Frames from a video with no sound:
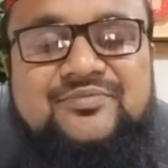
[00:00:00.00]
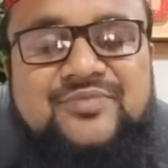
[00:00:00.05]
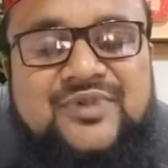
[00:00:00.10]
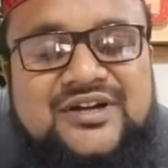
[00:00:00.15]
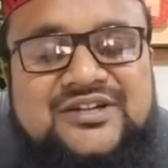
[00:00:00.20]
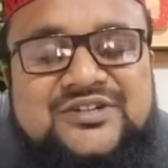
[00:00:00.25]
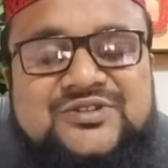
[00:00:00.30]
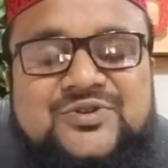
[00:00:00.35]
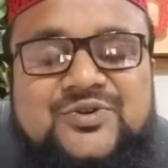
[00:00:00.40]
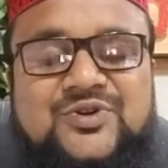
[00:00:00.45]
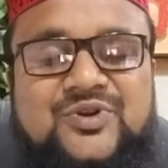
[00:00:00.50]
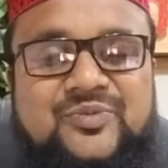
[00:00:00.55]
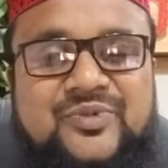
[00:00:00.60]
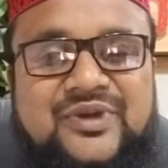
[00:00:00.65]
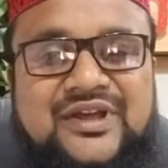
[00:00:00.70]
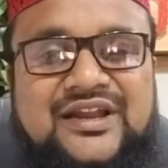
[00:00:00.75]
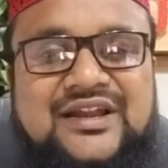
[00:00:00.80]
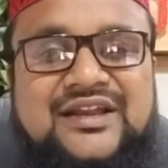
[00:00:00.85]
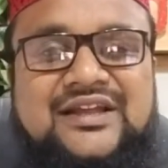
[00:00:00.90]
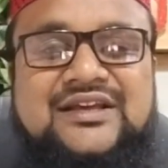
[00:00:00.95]
পাঠ
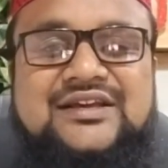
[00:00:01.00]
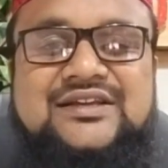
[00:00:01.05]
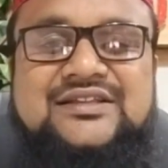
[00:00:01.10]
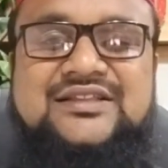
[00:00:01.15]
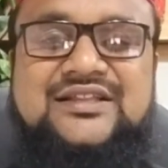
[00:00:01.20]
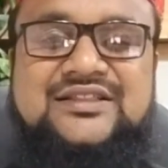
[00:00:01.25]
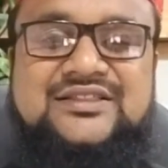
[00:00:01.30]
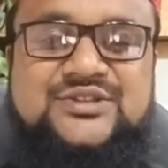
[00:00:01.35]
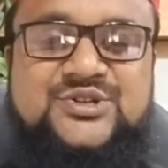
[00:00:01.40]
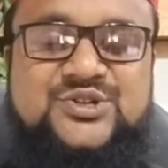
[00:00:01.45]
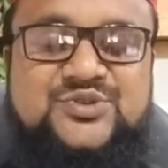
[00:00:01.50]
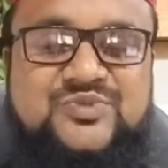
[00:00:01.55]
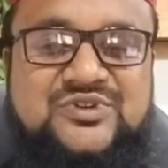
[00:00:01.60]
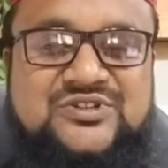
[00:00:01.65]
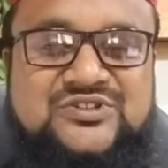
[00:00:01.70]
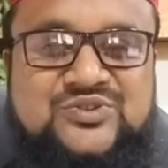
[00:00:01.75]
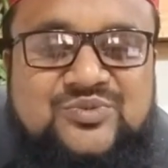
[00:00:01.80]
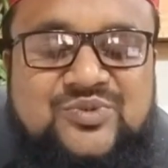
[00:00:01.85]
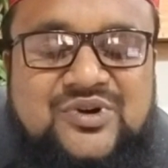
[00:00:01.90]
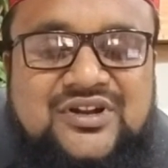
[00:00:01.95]
করবেন তেত্রিশ
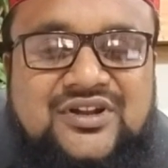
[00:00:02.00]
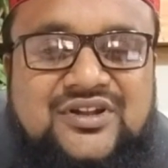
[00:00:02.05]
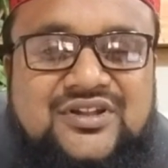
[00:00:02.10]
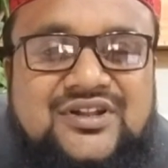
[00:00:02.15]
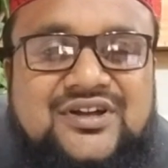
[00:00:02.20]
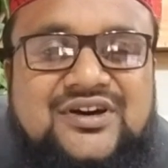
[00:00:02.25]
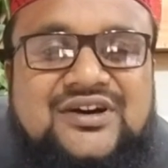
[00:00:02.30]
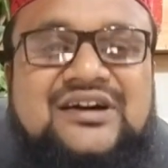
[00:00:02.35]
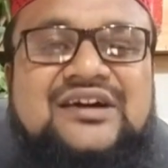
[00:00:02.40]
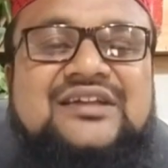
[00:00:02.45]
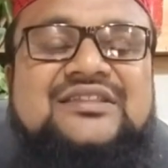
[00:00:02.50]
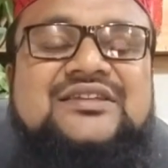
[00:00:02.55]
বার সুবহানাল্লাহ